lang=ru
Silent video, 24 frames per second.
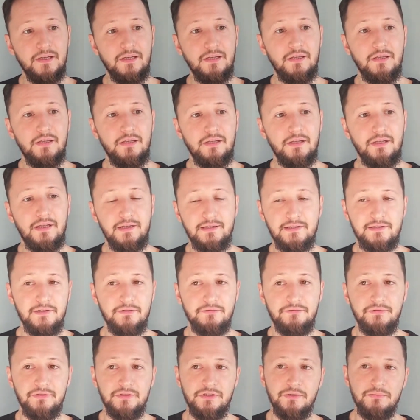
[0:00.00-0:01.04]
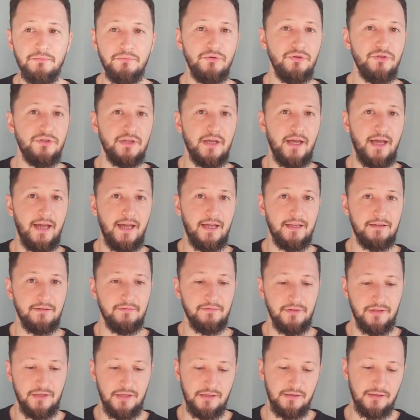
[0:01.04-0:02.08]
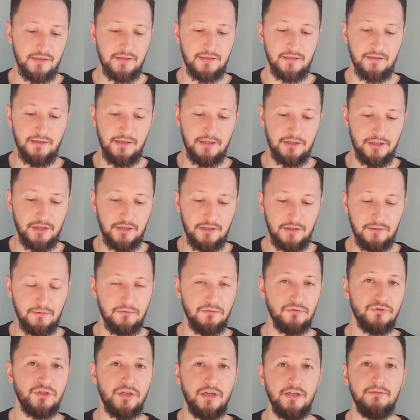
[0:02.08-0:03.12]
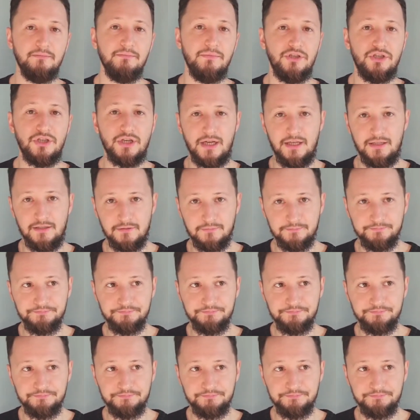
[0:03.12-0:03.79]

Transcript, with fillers: И если вы не будете этого делать, даже это лучше отмечать,